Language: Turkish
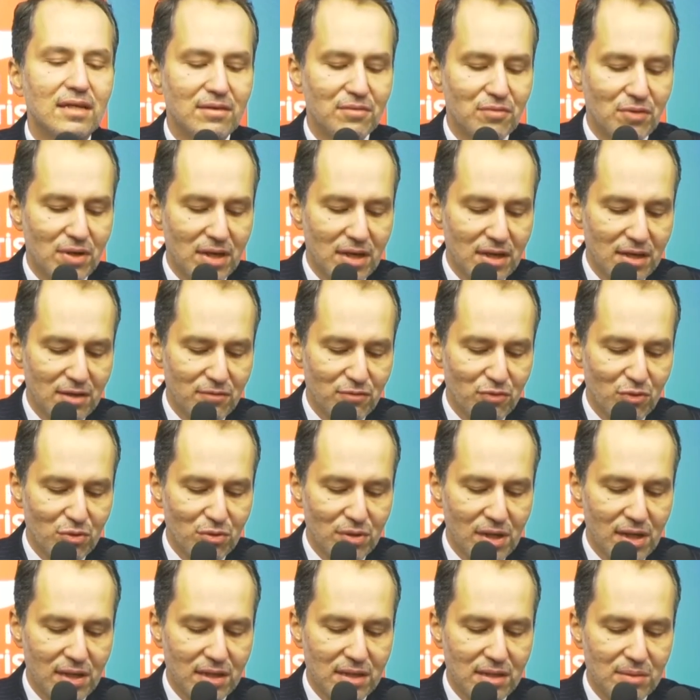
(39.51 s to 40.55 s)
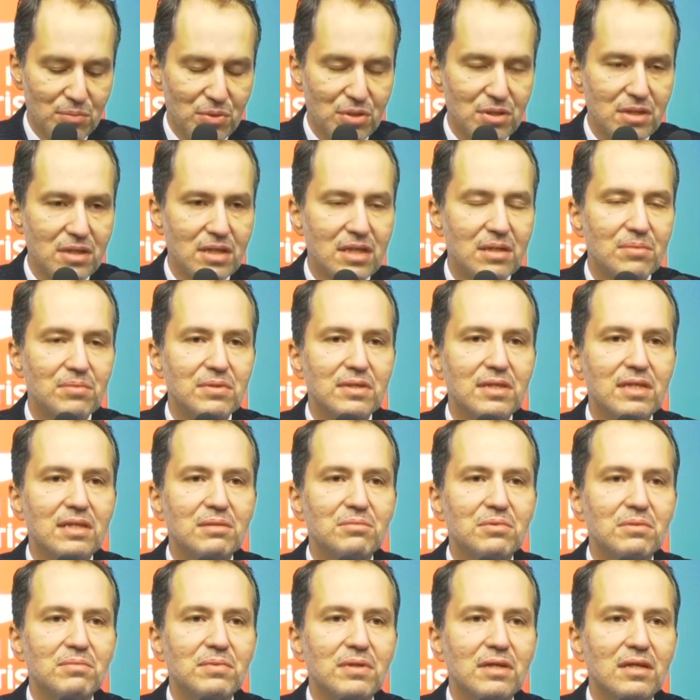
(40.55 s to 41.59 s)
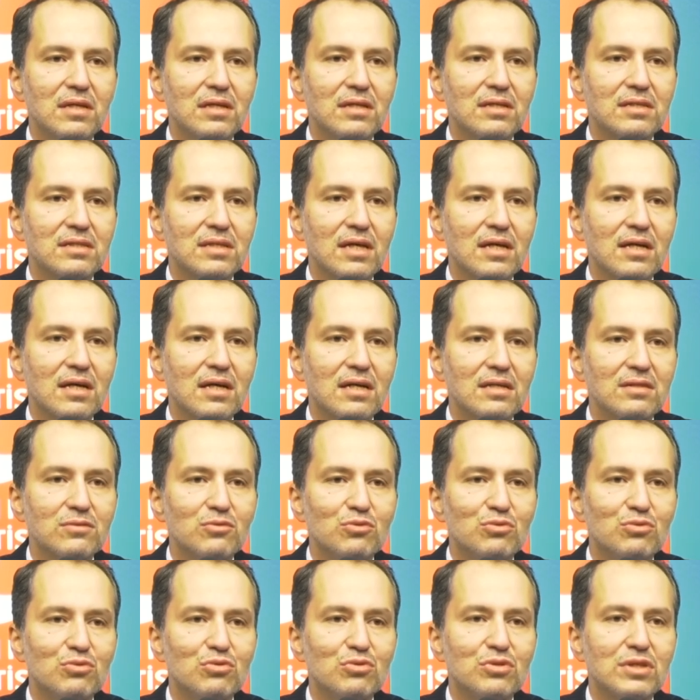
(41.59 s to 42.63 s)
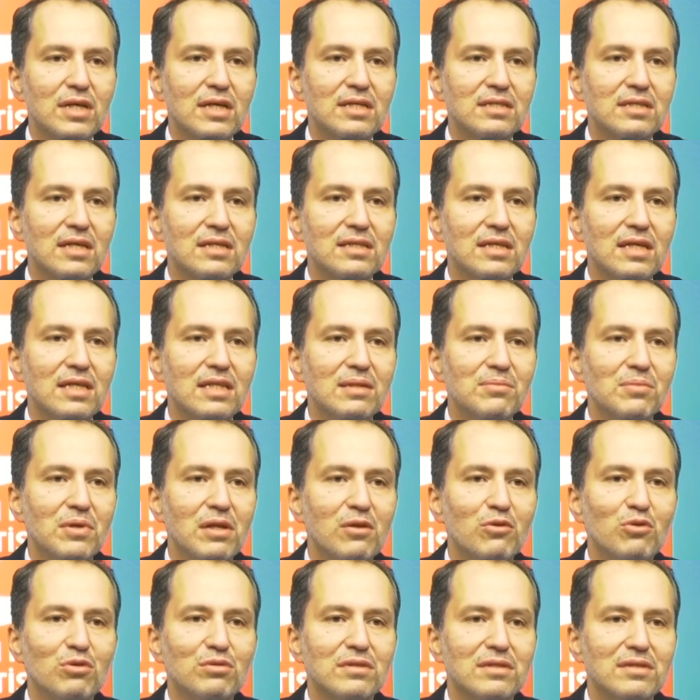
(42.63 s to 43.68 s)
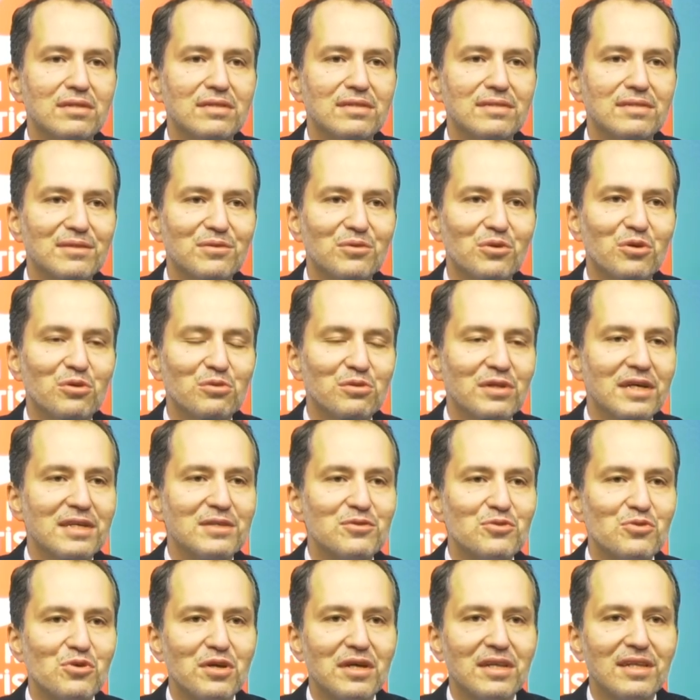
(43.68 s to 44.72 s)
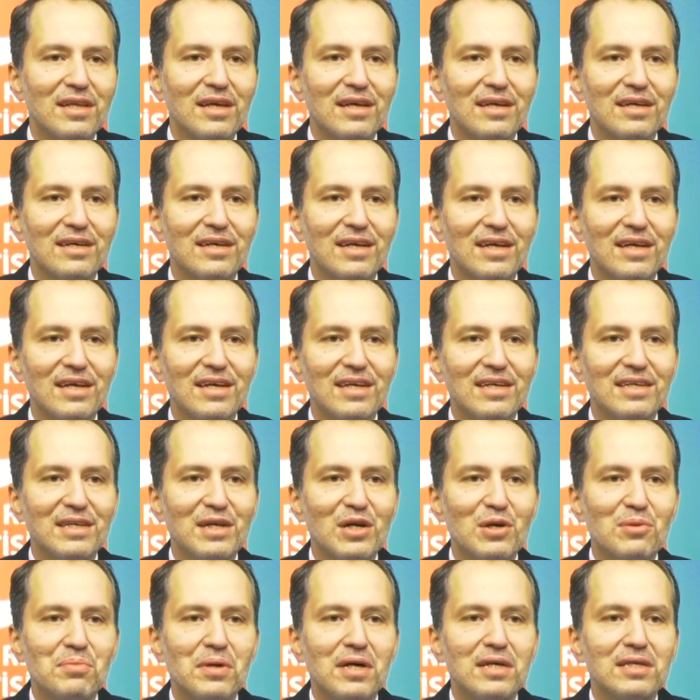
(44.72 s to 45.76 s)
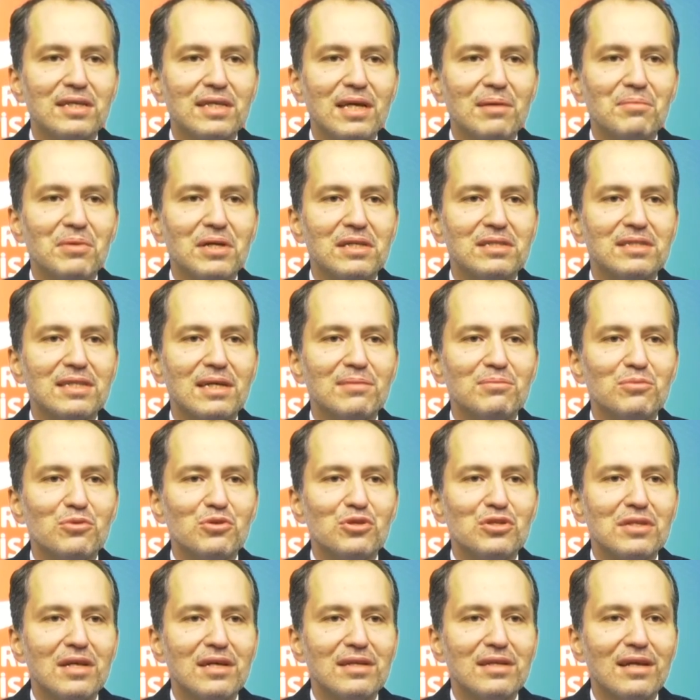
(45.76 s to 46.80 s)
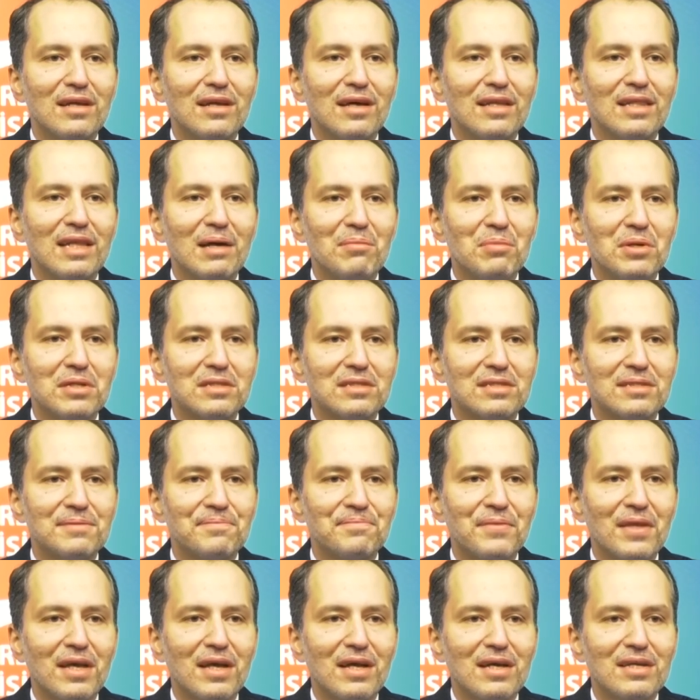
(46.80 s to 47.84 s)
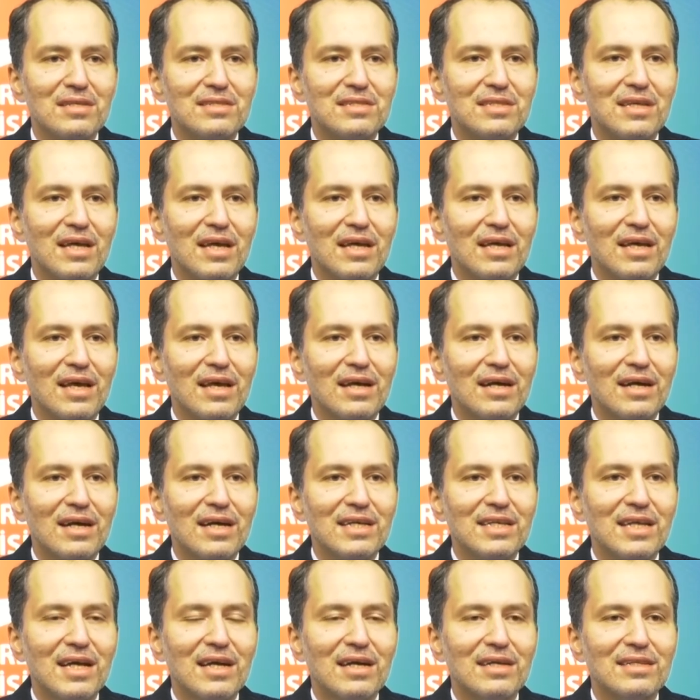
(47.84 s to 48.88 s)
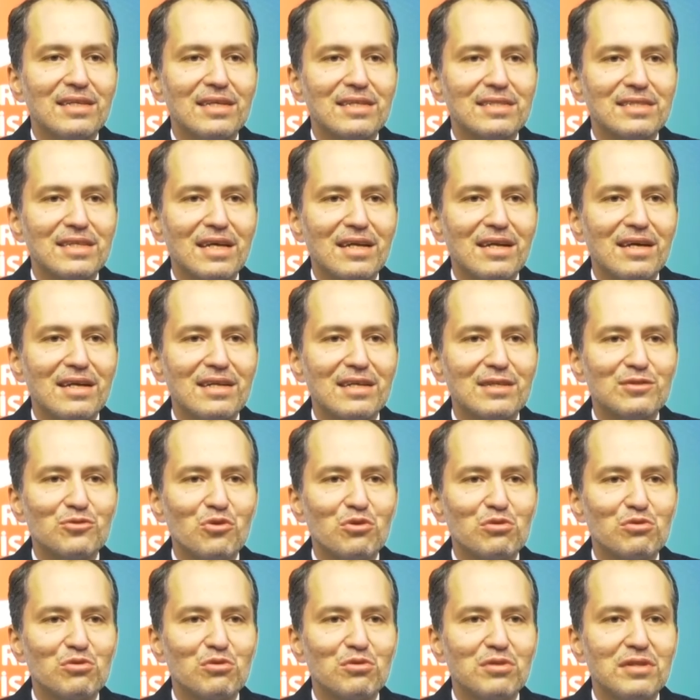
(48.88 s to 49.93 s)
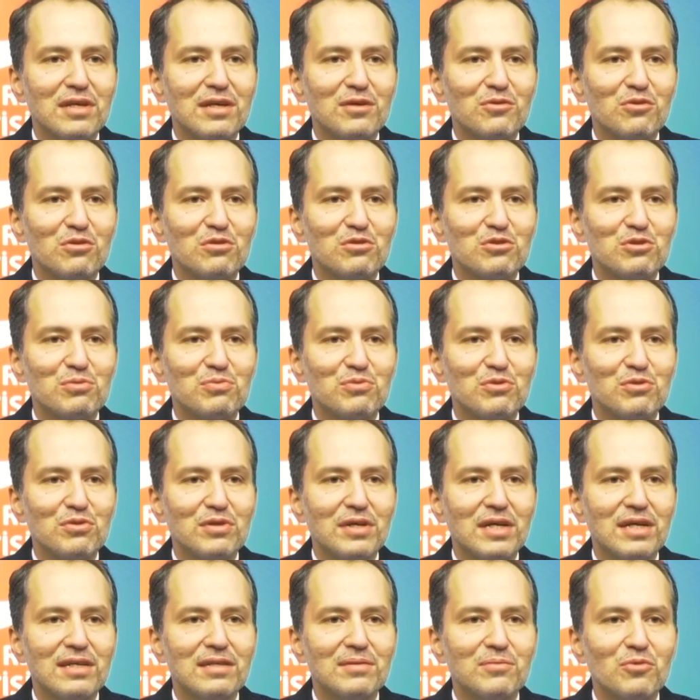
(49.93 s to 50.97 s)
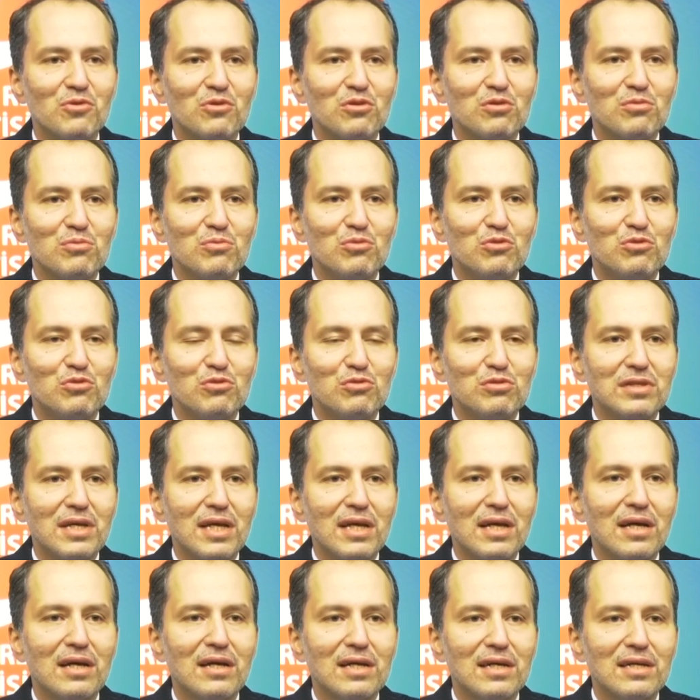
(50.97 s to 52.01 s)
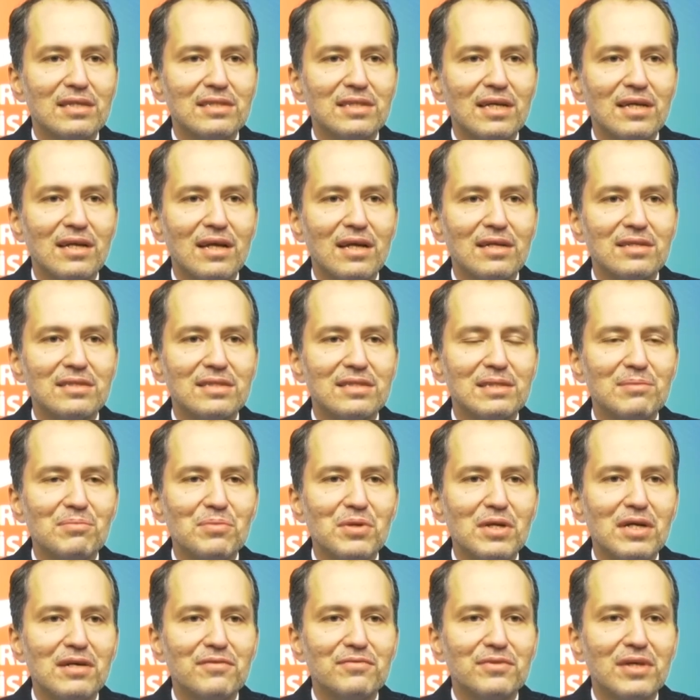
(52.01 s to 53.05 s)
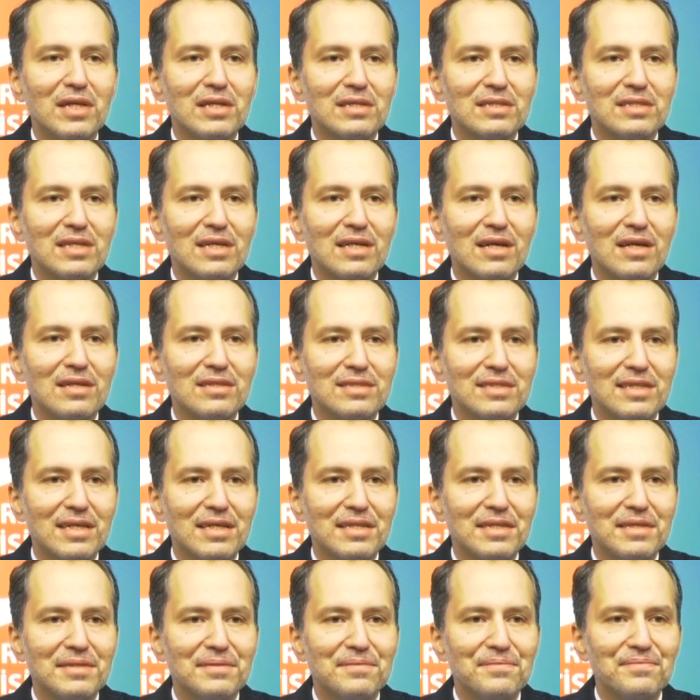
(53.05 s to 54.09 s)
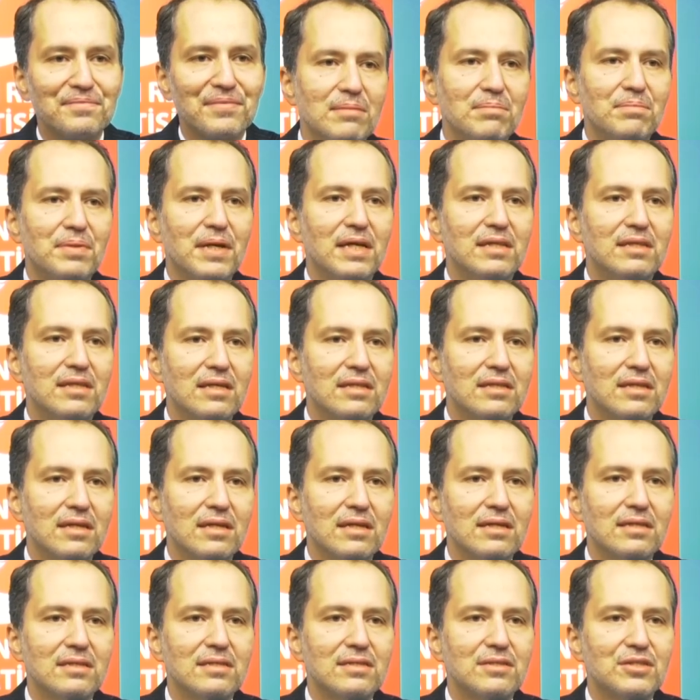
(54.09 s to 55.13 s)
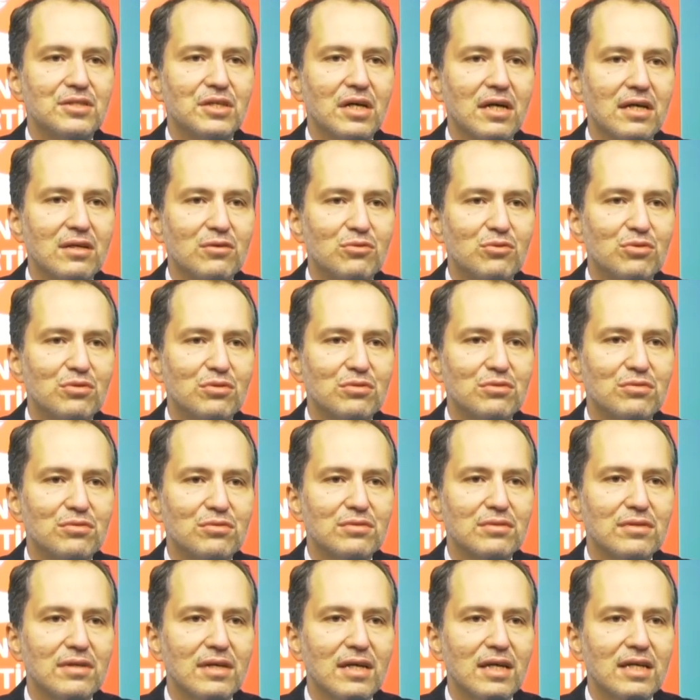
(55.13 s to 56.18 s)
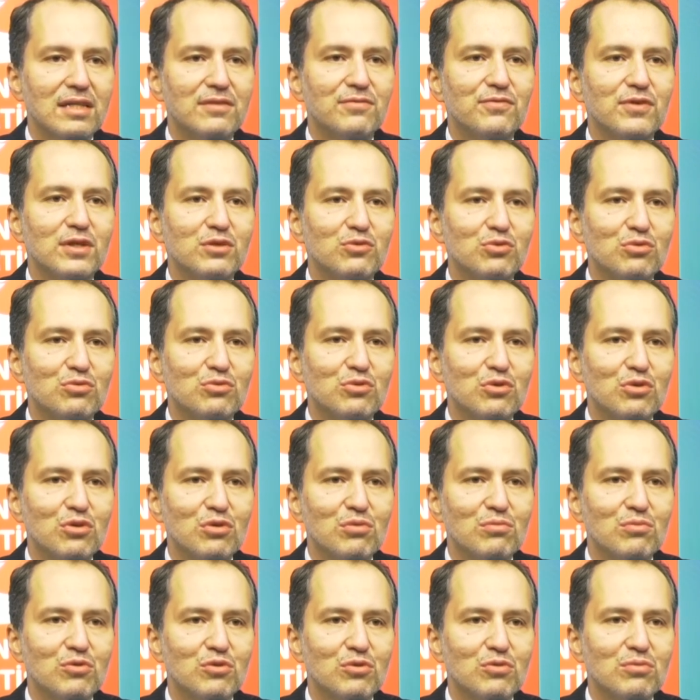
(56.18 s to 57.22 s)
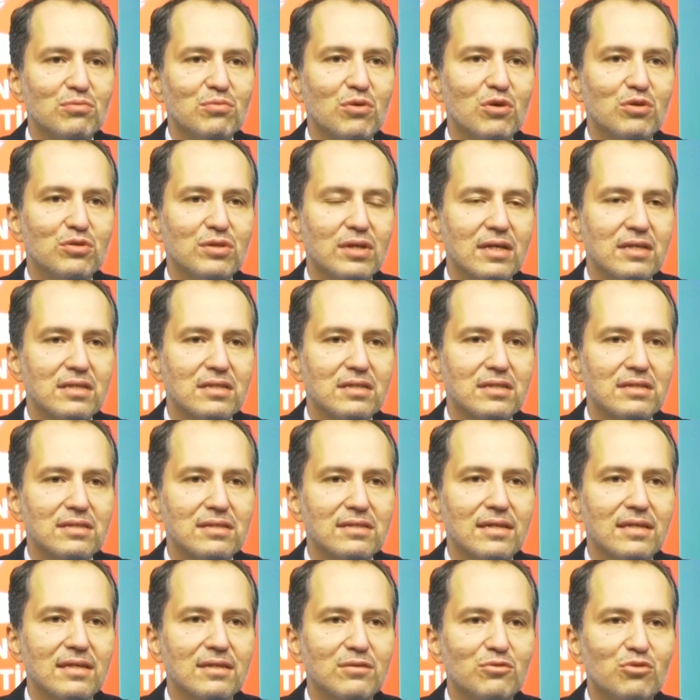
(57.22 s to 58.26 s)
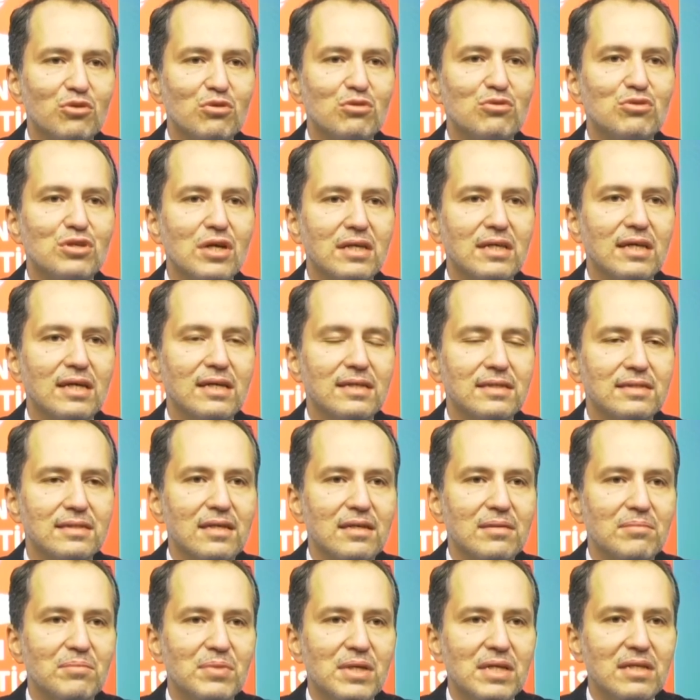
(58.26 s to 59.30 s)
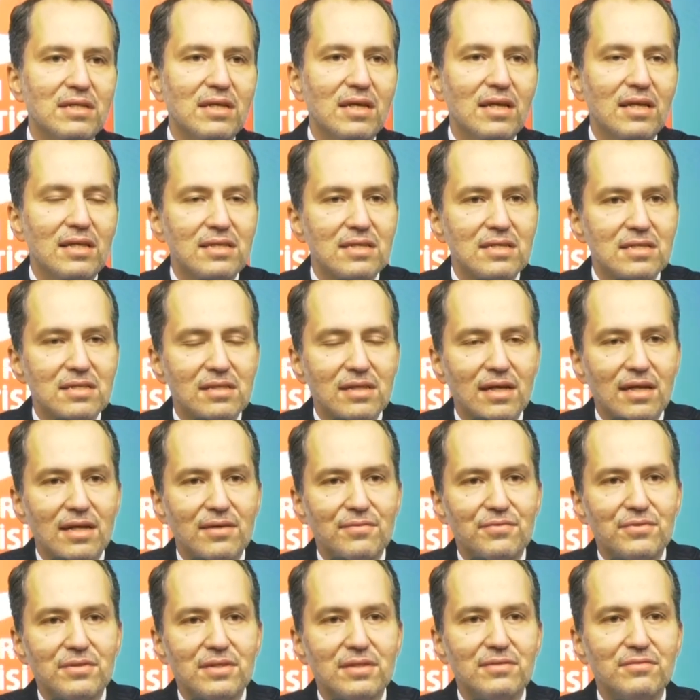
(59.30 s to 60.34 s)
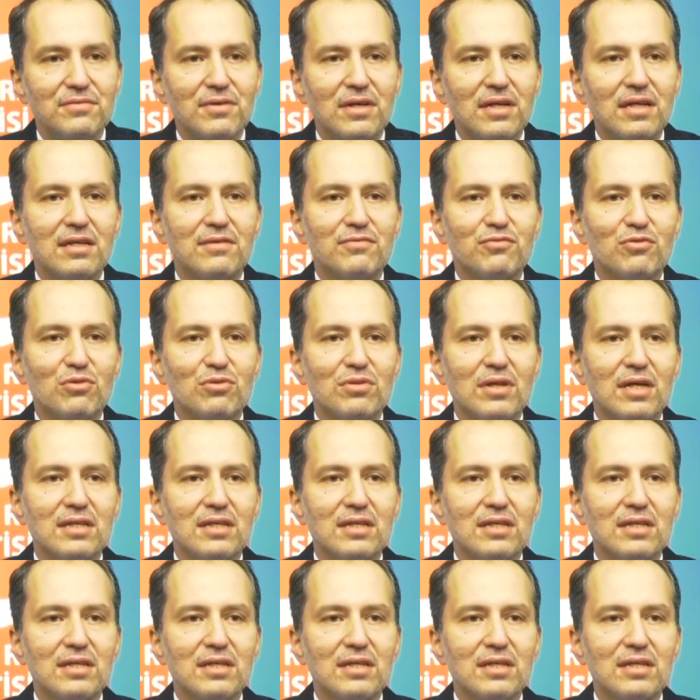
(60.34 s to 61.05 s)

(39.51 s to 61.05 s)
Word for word: Varlık fonuna girmiş 2021 yılı zararı 387 milyon lira. Ondan sonra da ya Bay Kemal sen bu işlerden anlamazsın. SGK'yı ne kadar zarara soktun diye konuşup duruyor. Ya onun bütün SGK zararı sizin bir haftalık zararınız kadar. PTT, Çaykur, Et ve Süt Kurumu, BOTAŞ, Türk Şeker. Bir de ilginç tarafı varlık fonuna